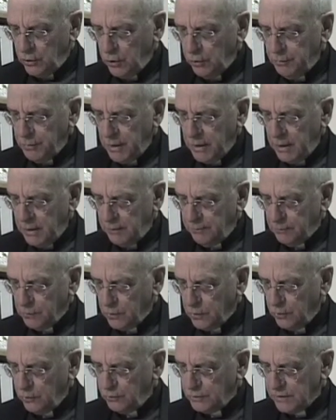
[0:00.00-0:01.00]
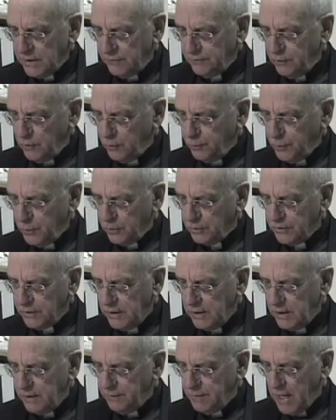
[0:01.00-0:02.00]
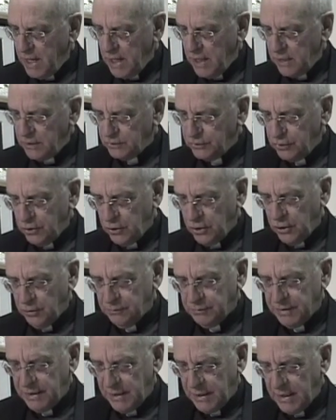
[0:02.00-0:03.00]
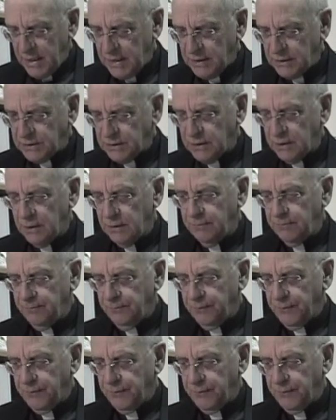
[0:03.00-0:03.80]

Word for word: De même que nous avons porté l'image de l'homme terrestre,